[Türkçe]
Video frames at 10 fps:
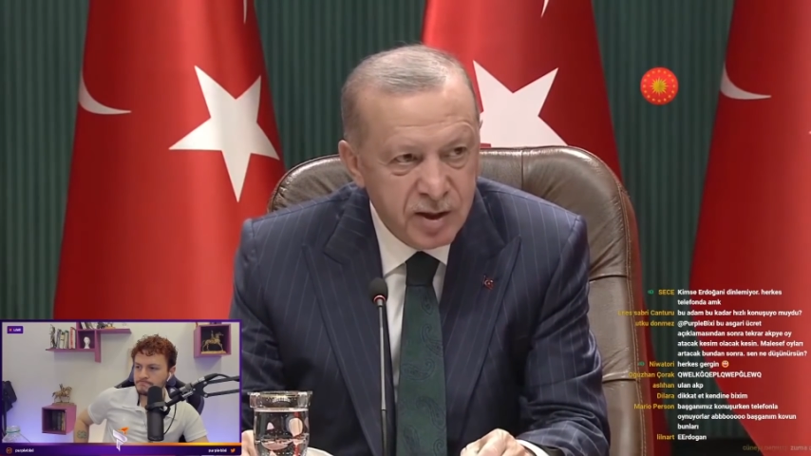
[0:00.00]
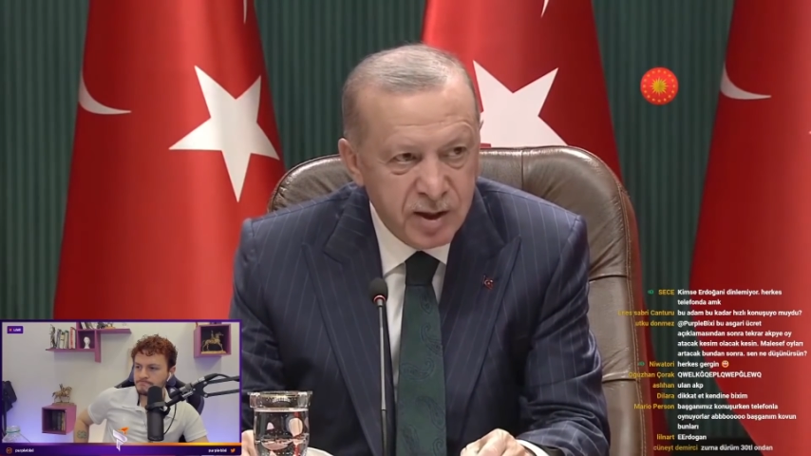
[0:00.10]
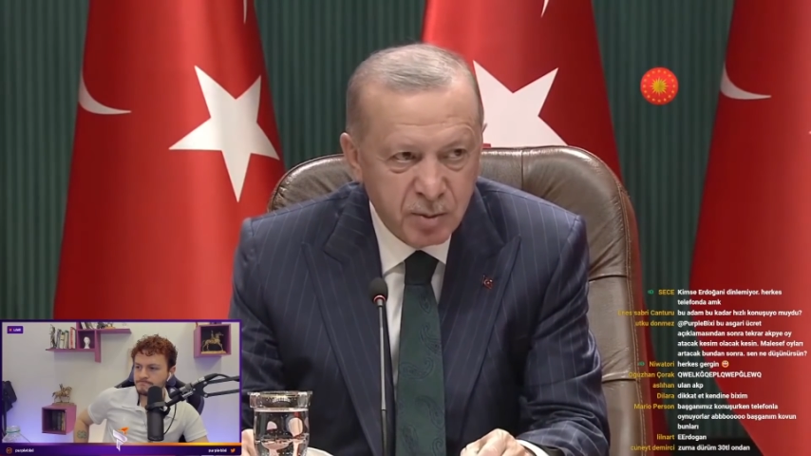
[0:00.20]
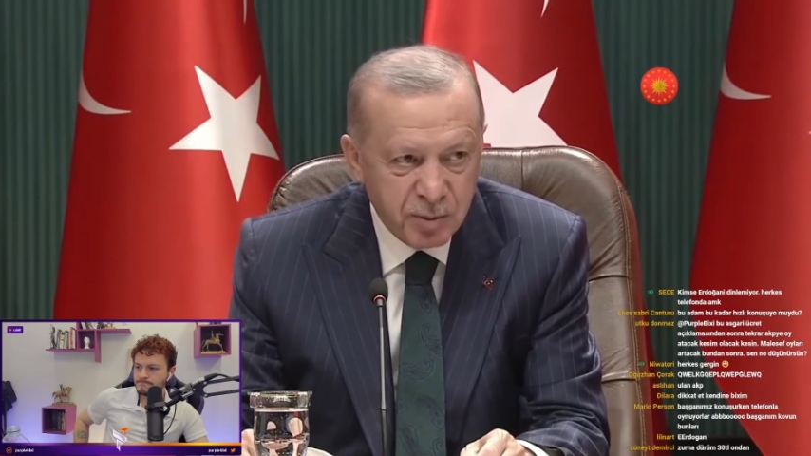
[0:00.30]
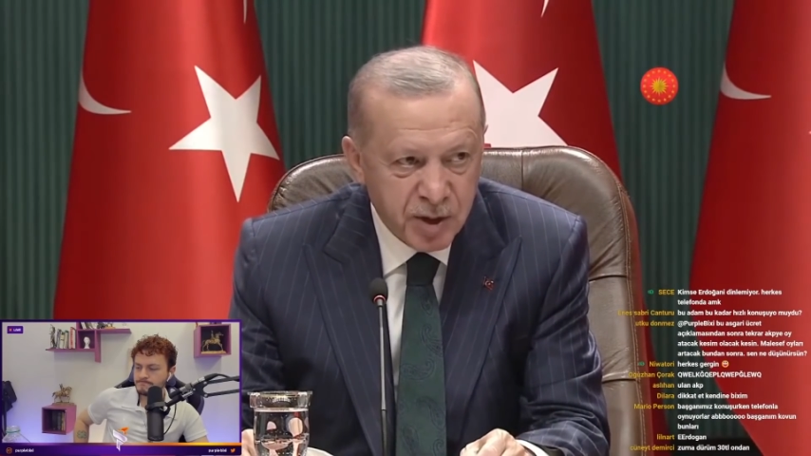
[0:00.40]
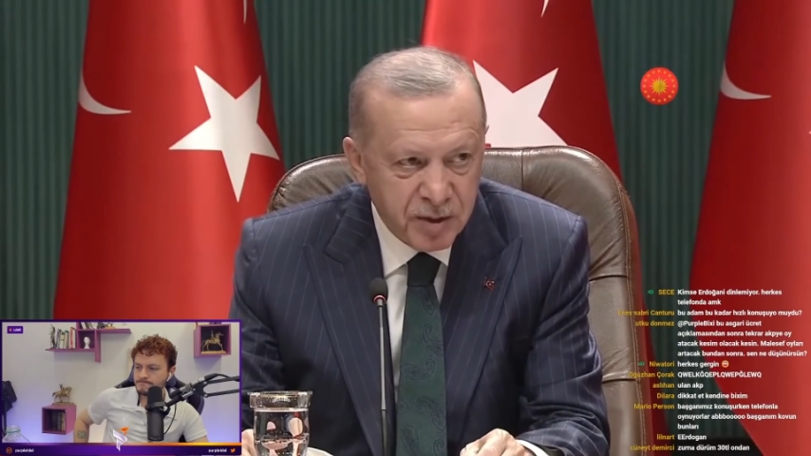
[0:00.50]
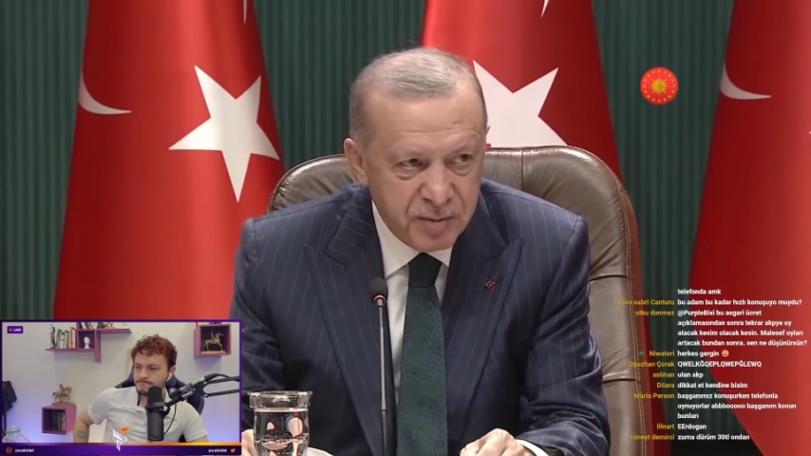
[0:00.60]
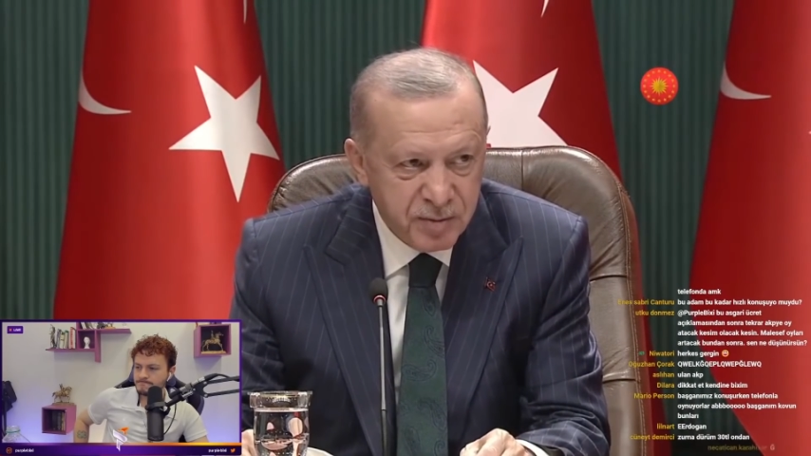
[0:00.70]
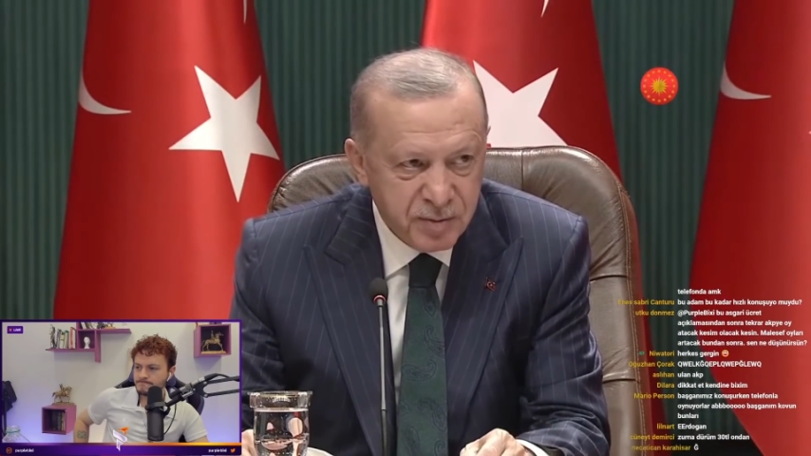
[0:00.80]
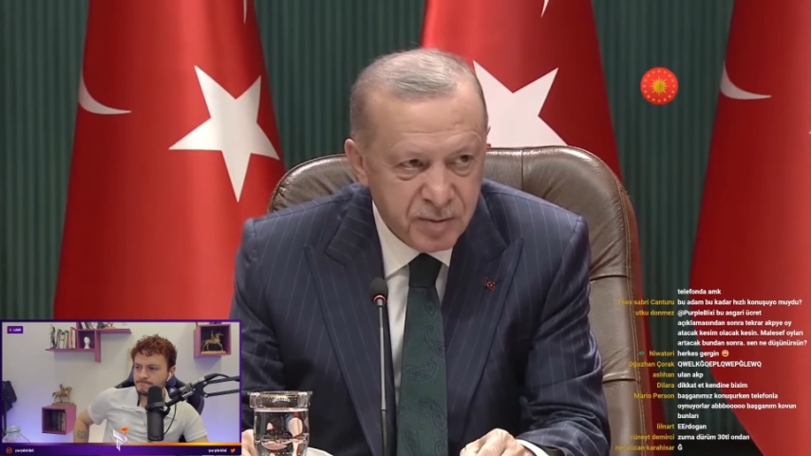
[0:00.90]

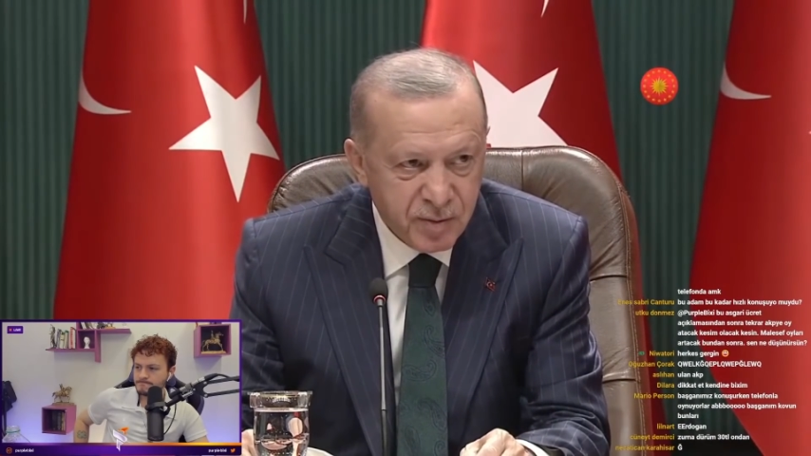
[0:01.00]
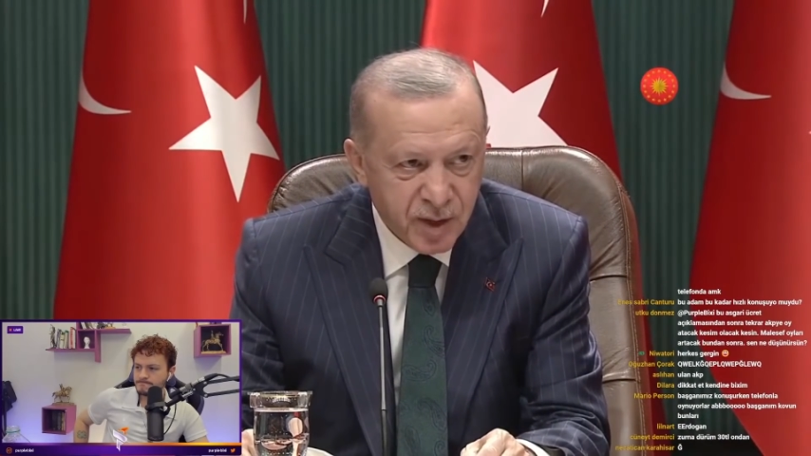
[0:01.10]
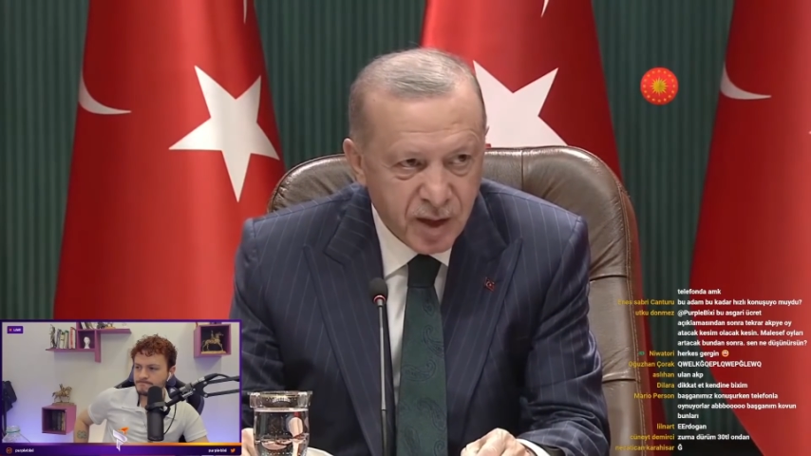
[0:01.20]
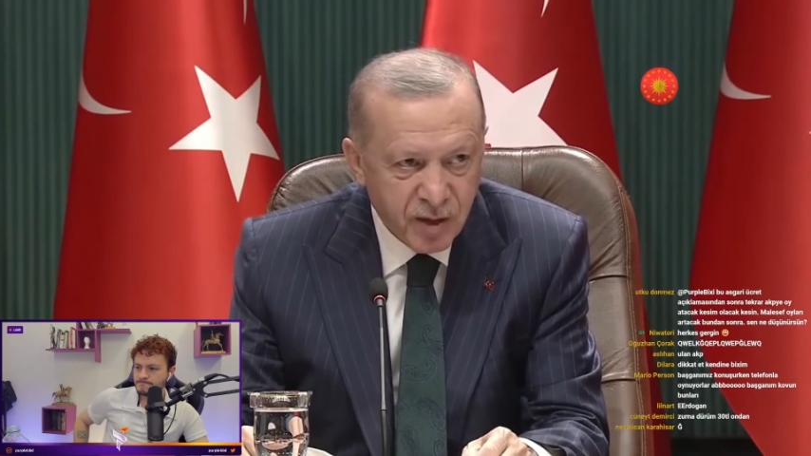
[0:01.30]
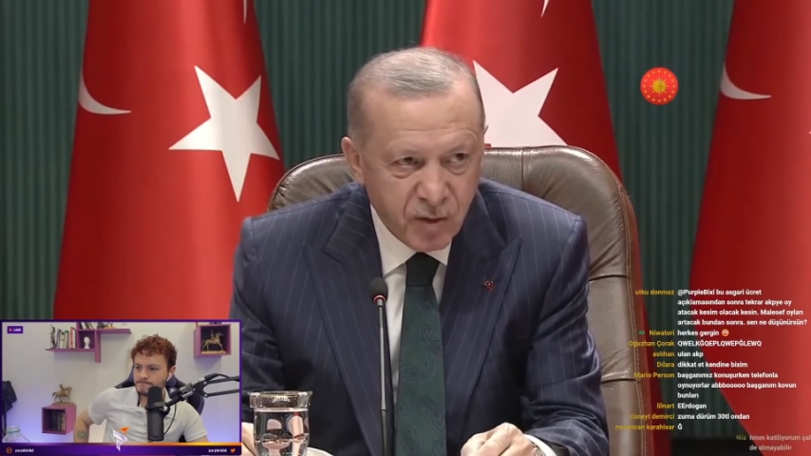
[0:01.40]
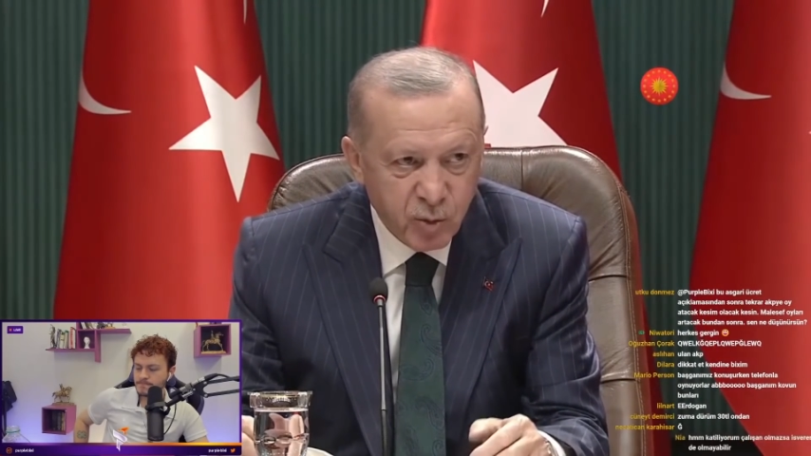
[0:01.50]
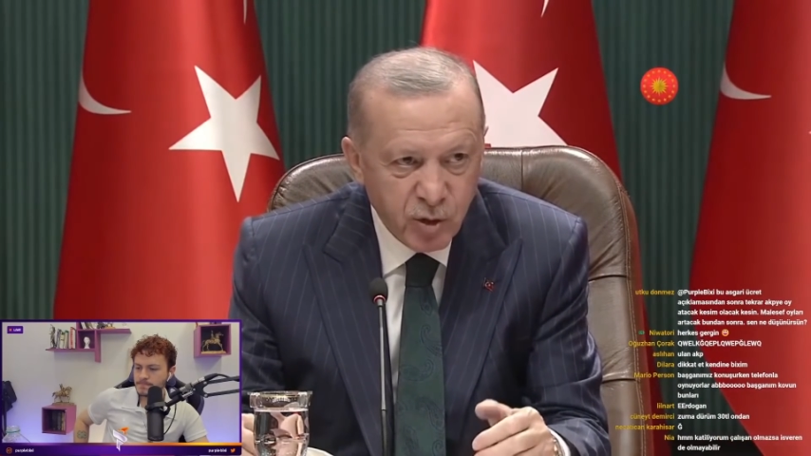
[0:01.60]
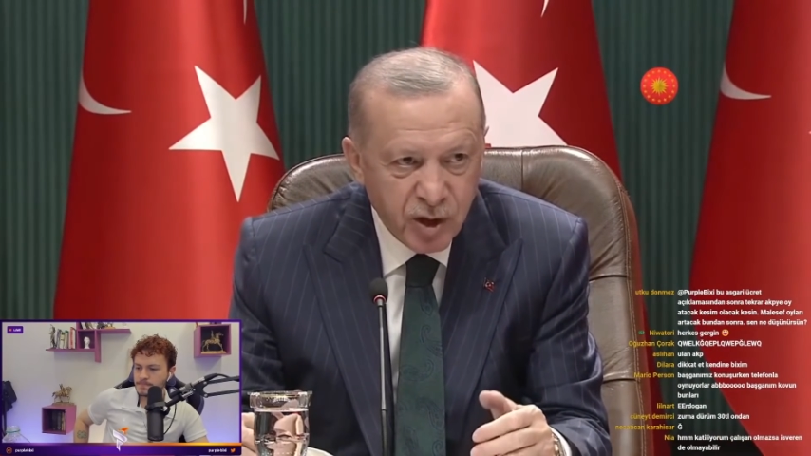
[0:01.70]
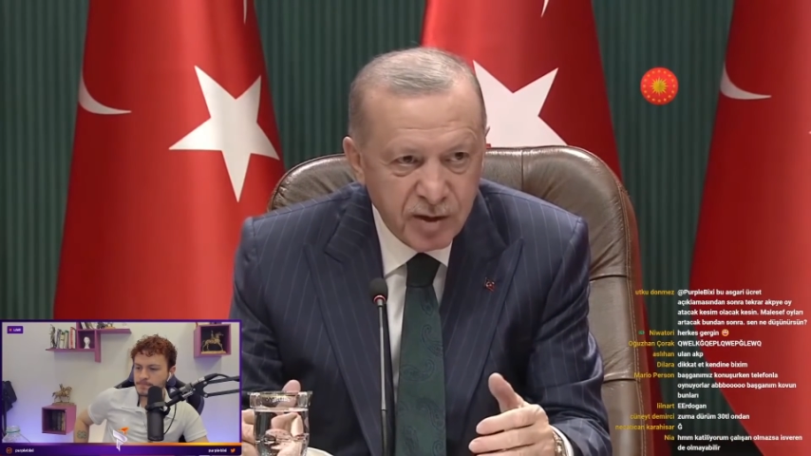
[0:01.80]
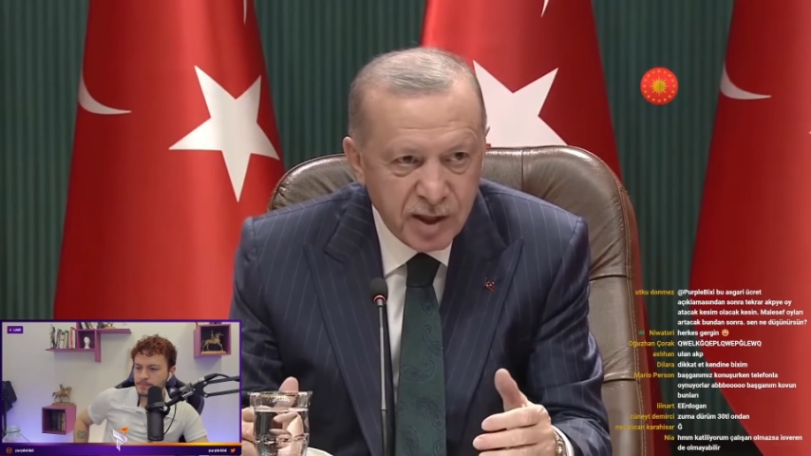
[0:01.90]
girmemeli. Ve
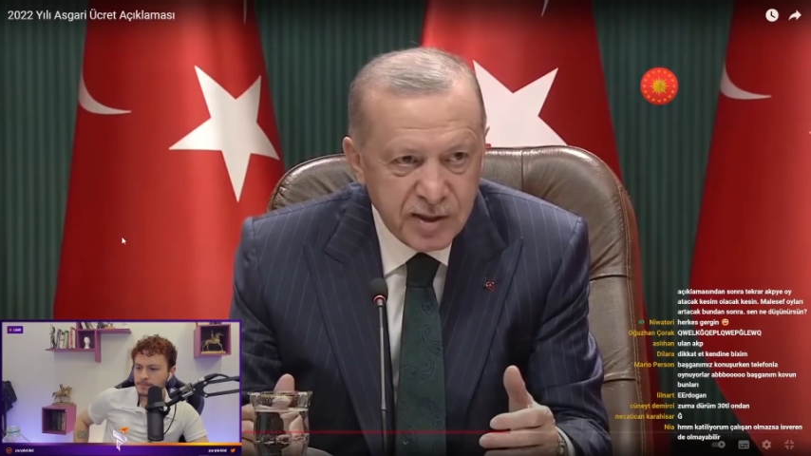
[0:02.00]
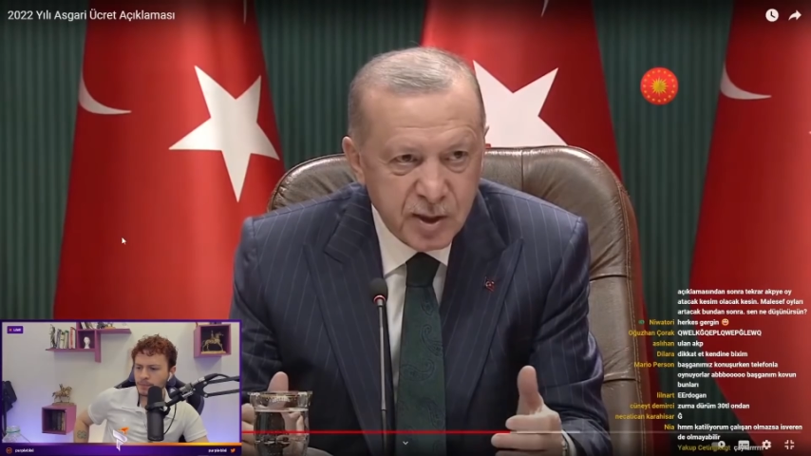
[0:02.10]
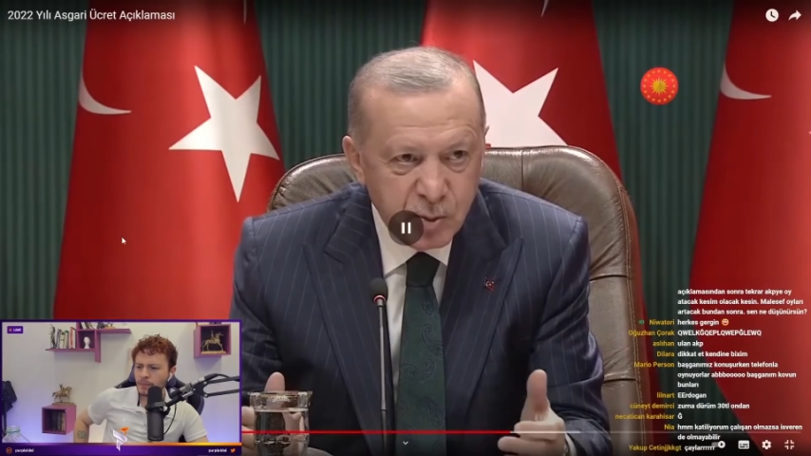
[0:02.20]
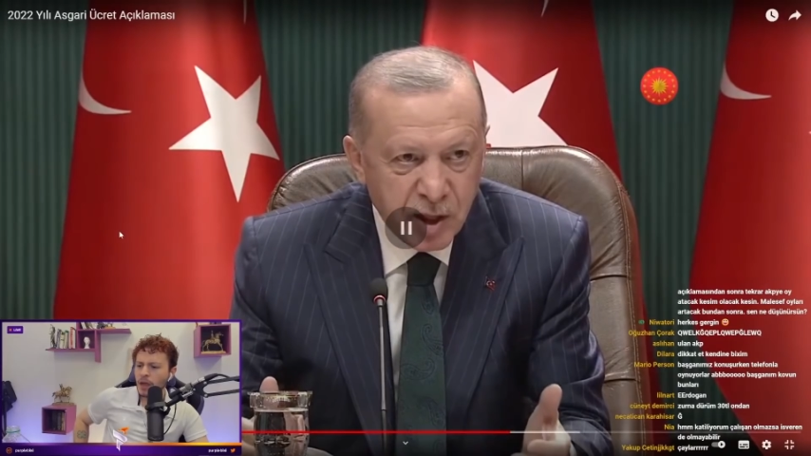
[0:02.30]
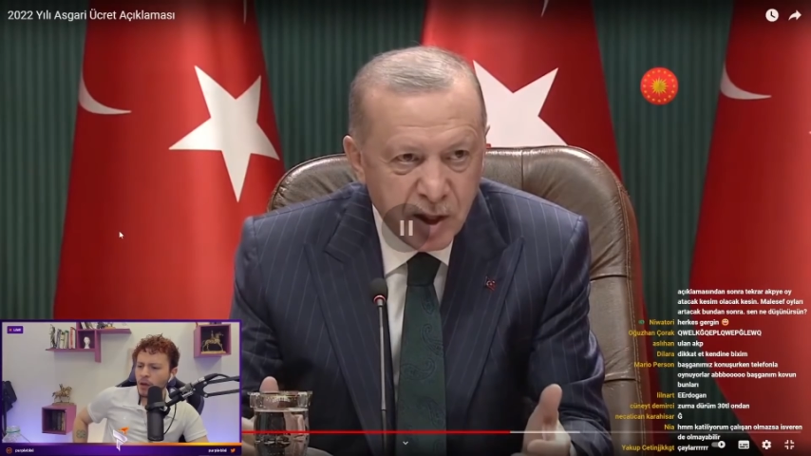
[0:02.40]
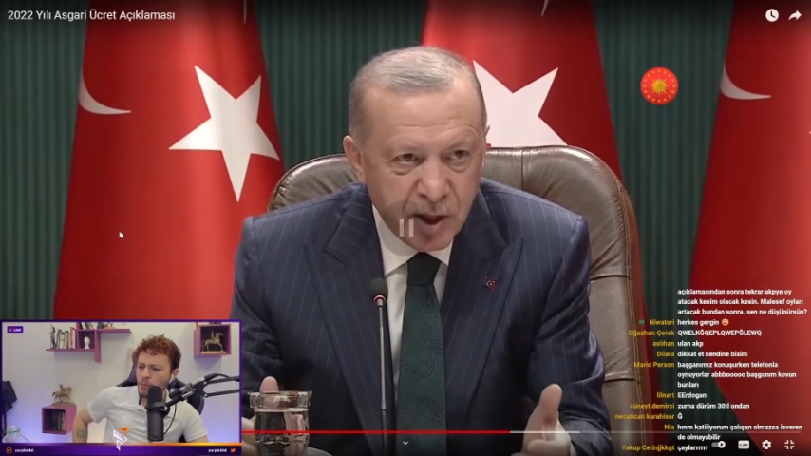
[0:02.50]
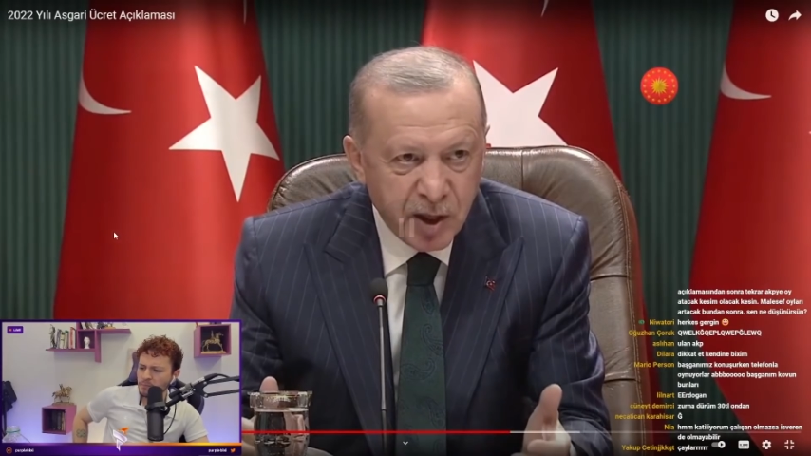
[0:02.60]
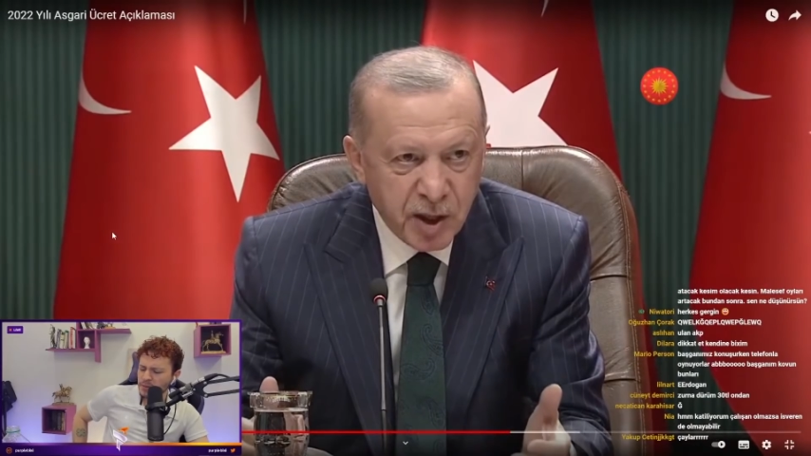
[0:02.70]
bunların da istismarı...